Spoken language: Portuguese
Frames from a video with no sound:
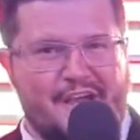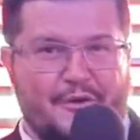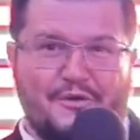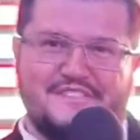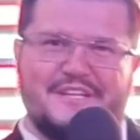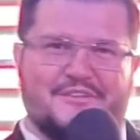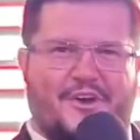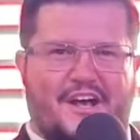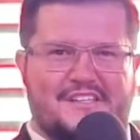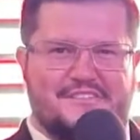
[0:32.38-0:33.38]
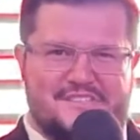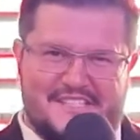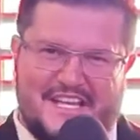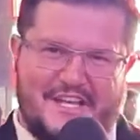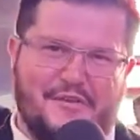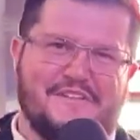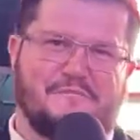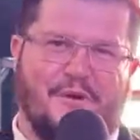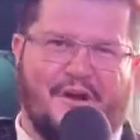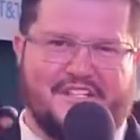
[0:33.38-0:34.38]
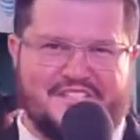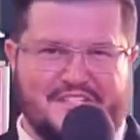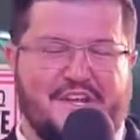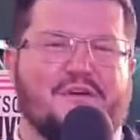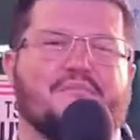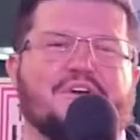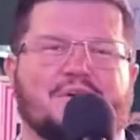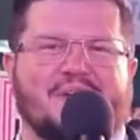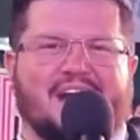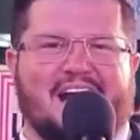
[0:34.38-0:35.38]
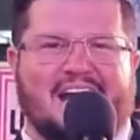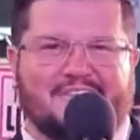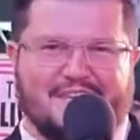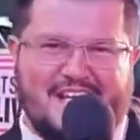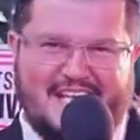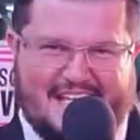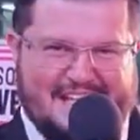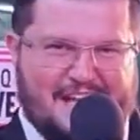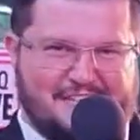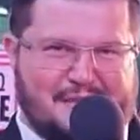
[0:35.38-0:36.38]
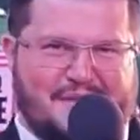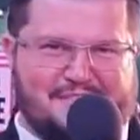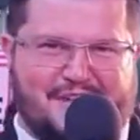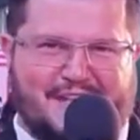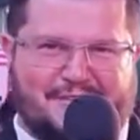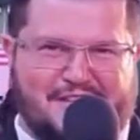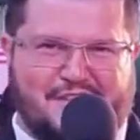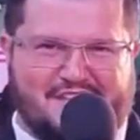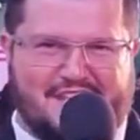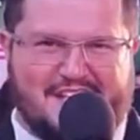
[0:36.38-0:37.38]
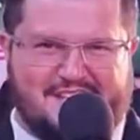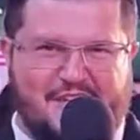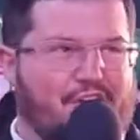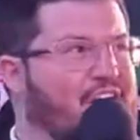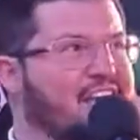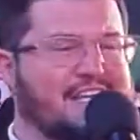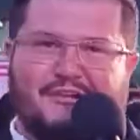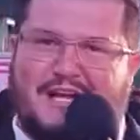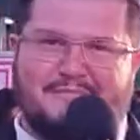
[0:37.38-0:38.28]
os idosos e o esporte. Muito obrigado e que Deus abençoe a todos vocês. Olha que lugar